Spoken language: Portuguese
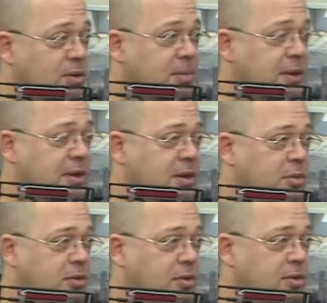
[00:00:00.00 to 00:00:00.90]
ouço bastante
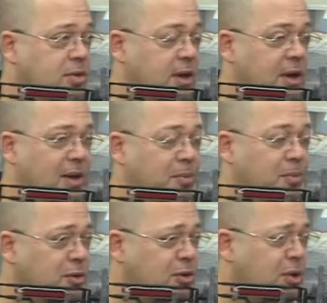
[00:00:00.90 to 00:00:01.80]
blues. O
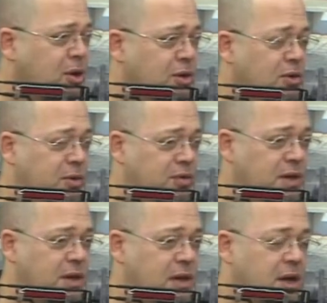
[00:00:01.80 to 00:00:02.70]
blues que eu gosto de
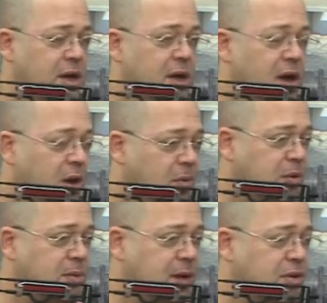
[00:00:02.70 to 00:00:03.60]
ouvir é o
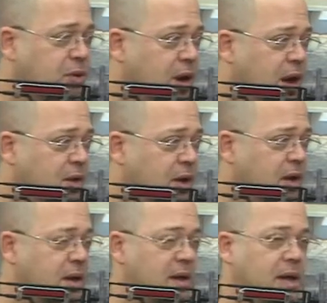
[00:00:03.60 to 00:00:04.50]
blues mais rural,
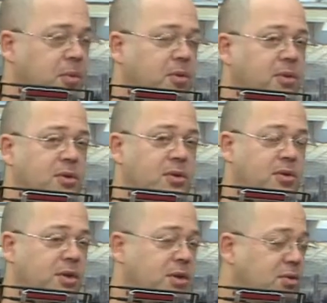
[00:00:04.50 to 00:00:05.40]
né? Aquele blues
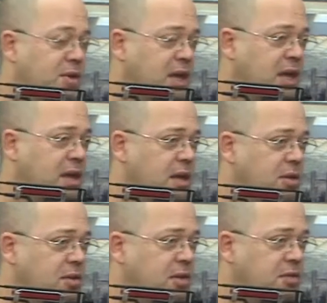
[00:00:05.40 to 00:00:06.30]
dos anos 30,
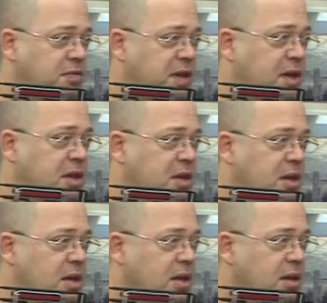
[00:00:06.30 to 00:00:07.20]
dos anos
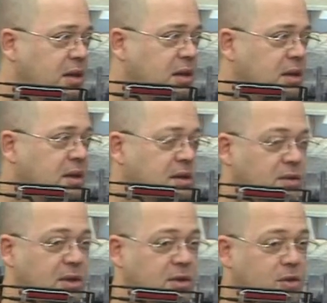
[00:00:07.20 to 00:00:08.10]
20,
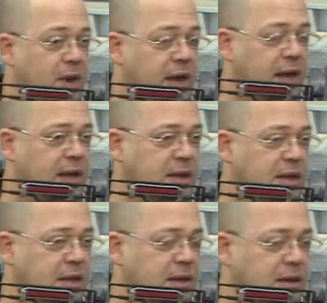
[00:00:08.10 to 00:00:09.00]
dos anos
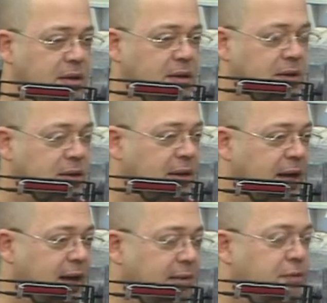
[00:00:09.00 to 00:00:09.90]
40, que
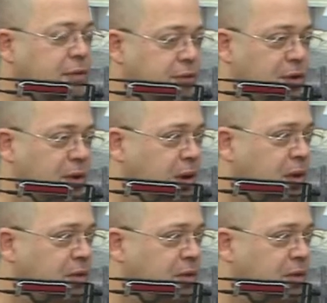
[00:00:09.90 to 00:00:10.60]
era violão e